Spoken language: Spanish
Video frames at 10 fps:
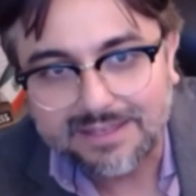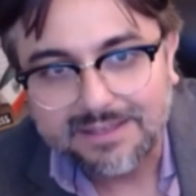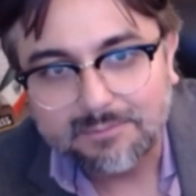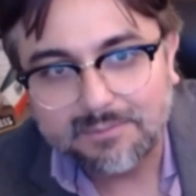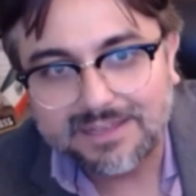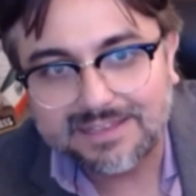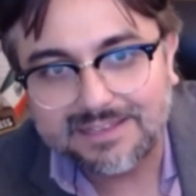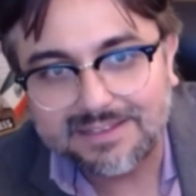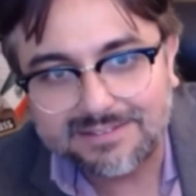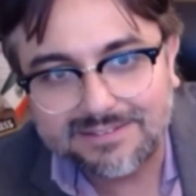para
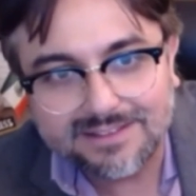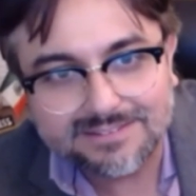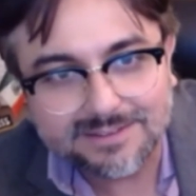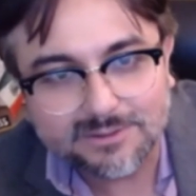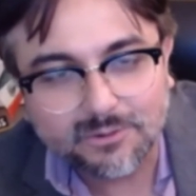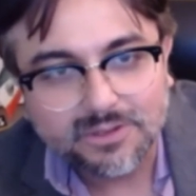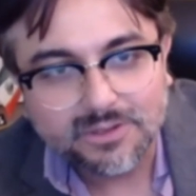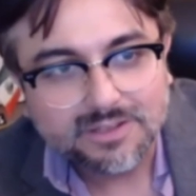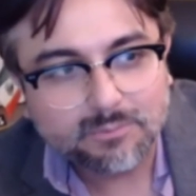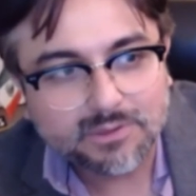que siga siendo
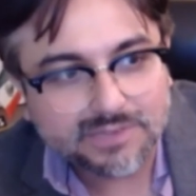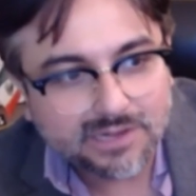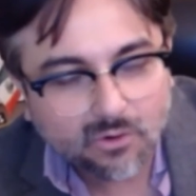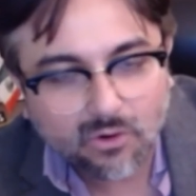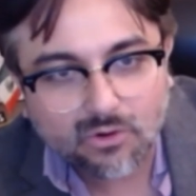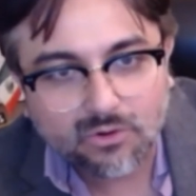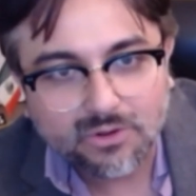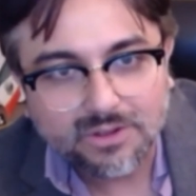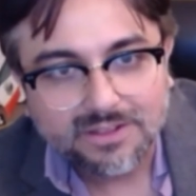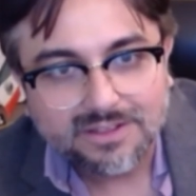pues el coco,
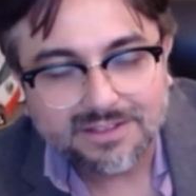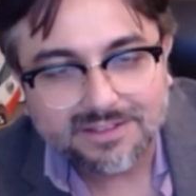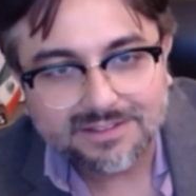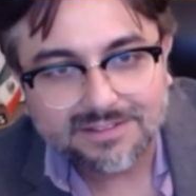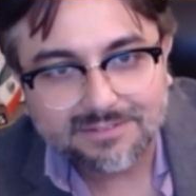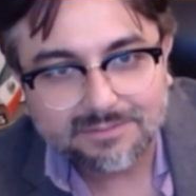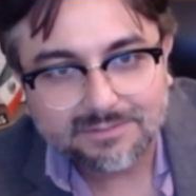eh,